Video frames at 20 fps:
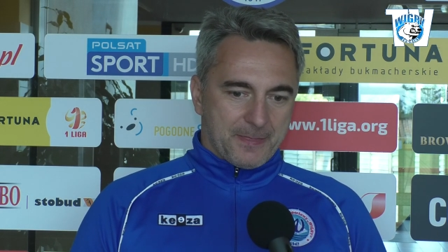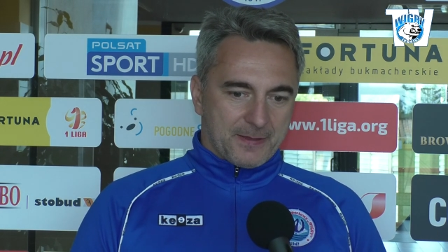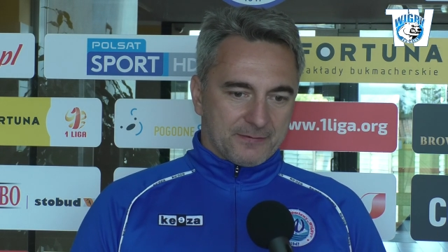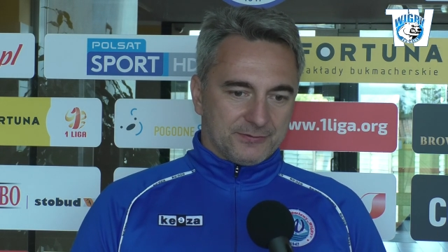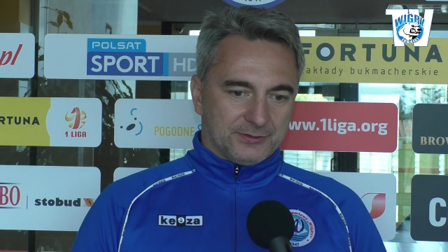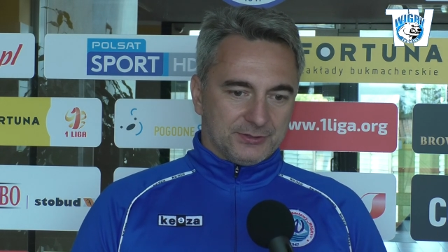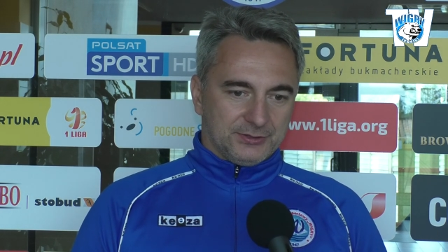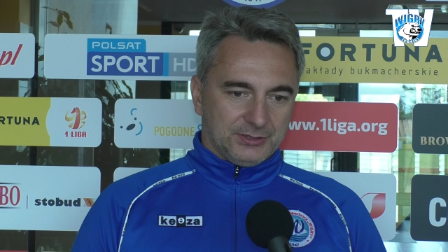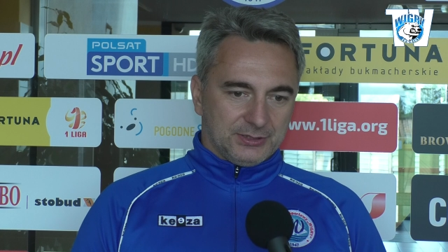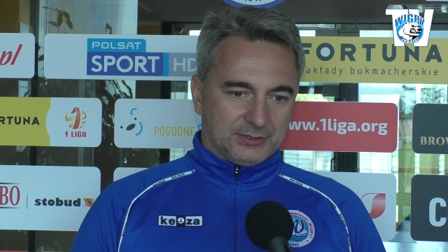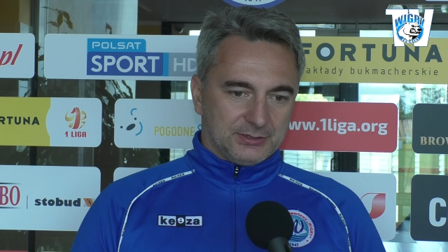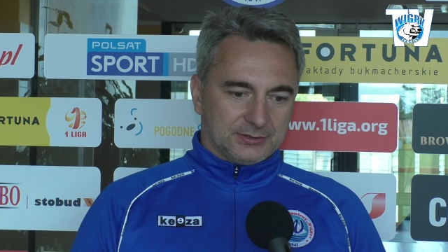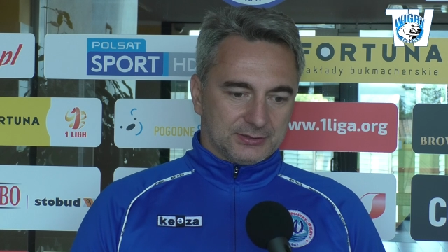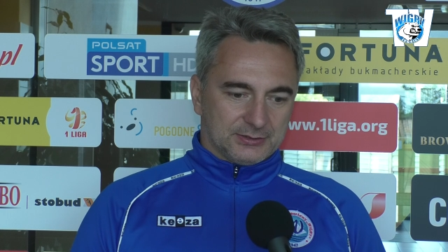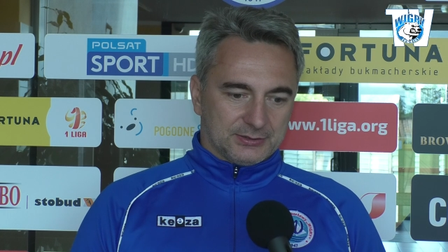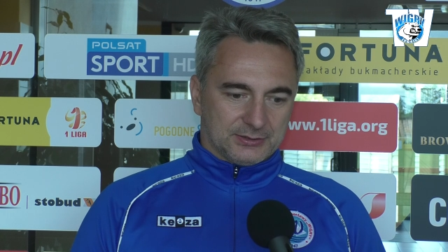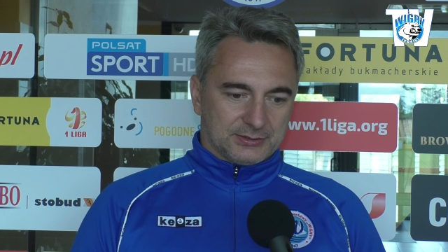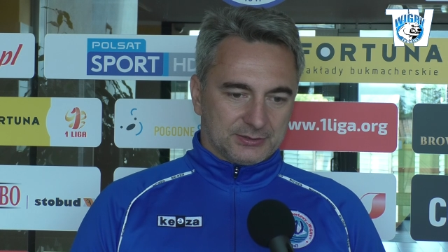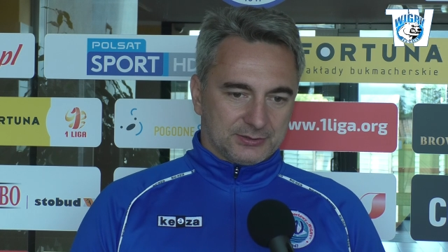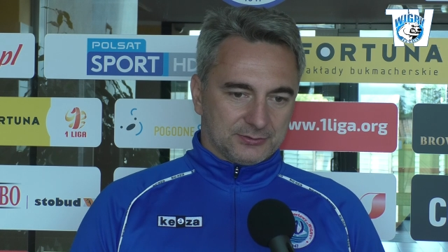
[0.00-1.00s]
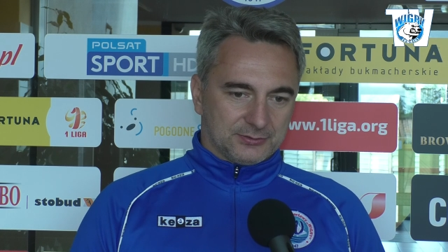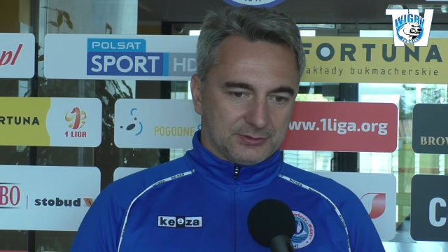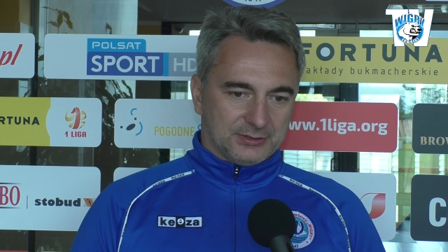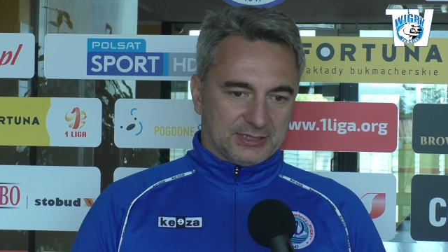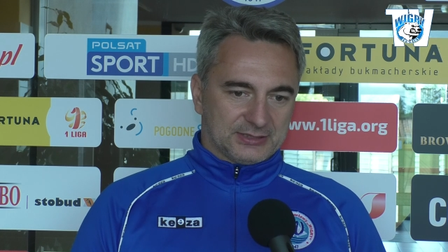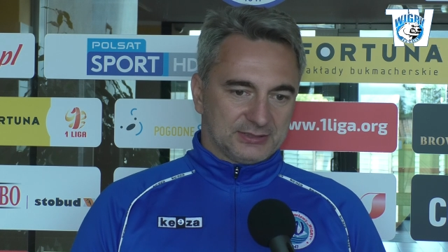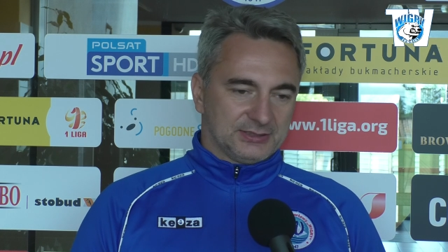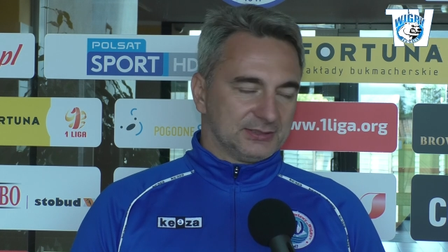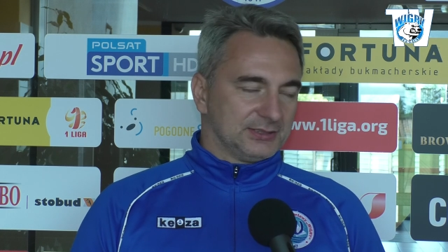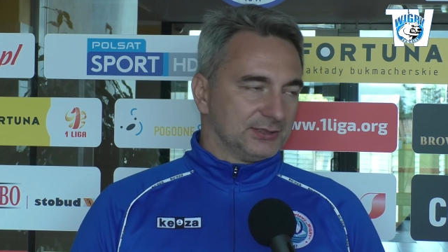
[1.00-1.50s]
wynik, y, który
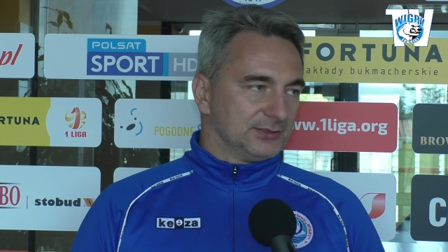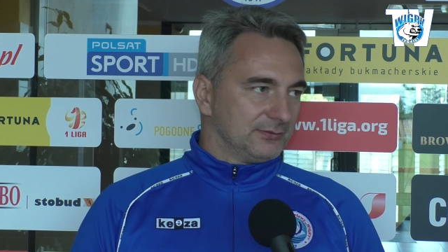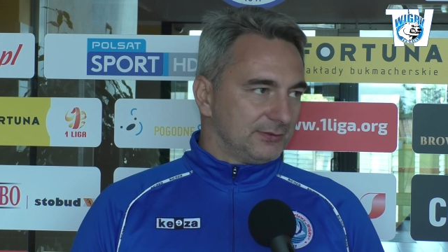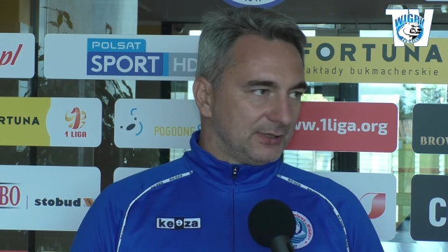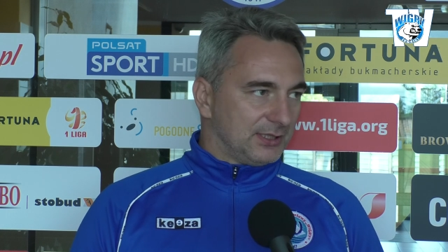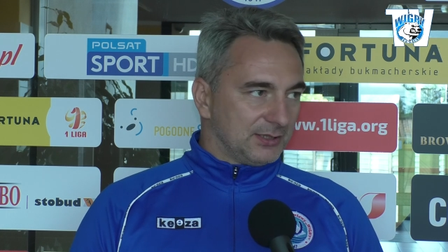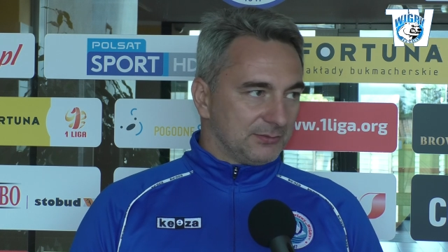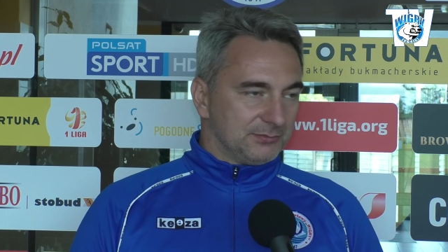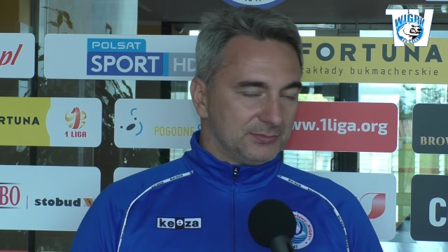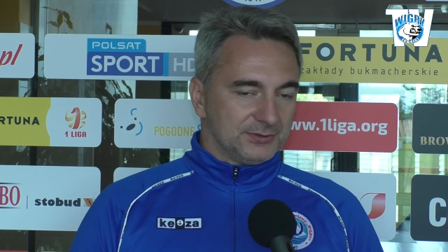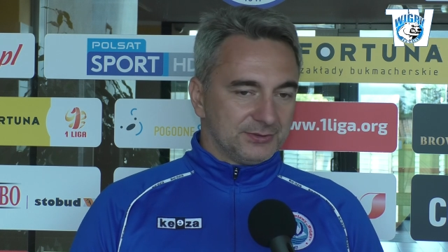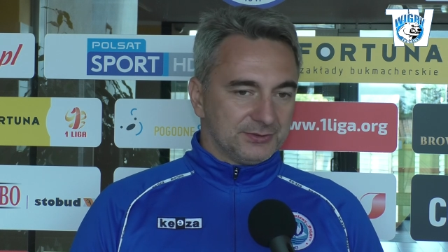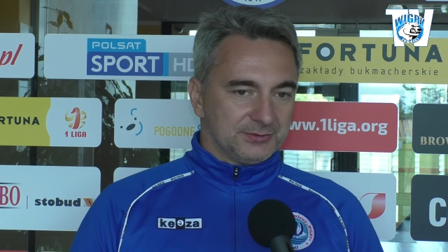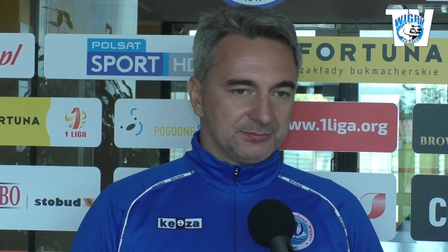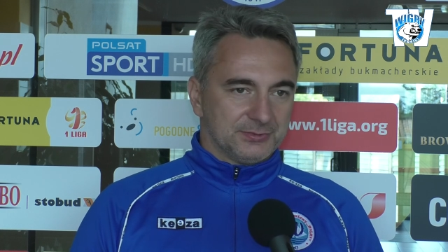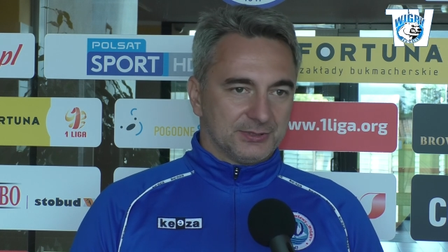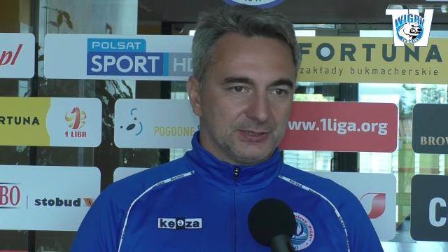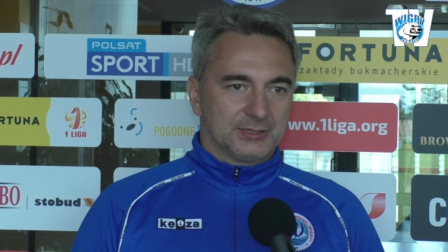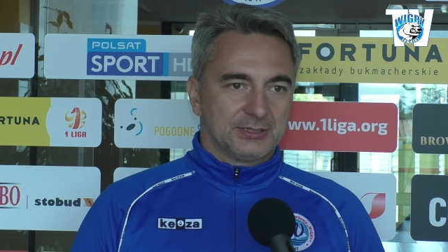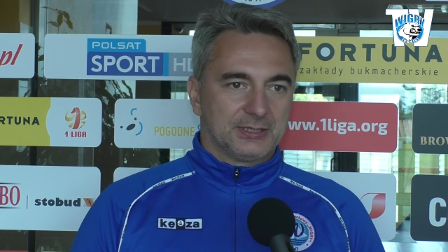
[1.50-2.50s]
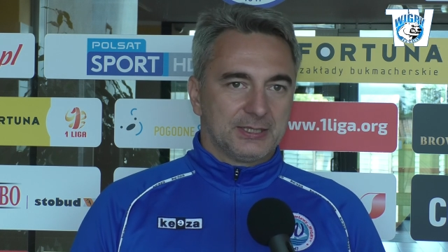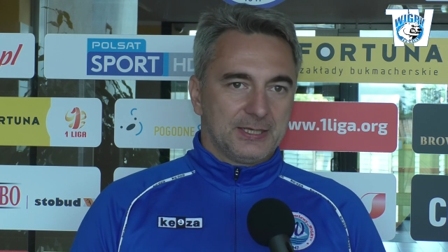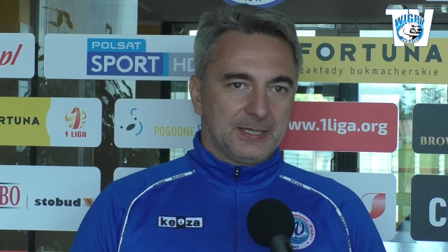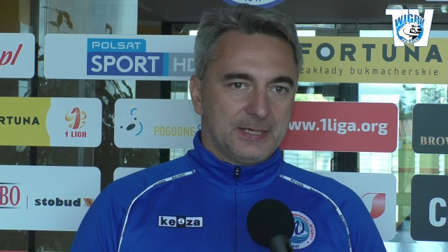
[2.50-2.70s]
nas nie zadowala. Byliśmy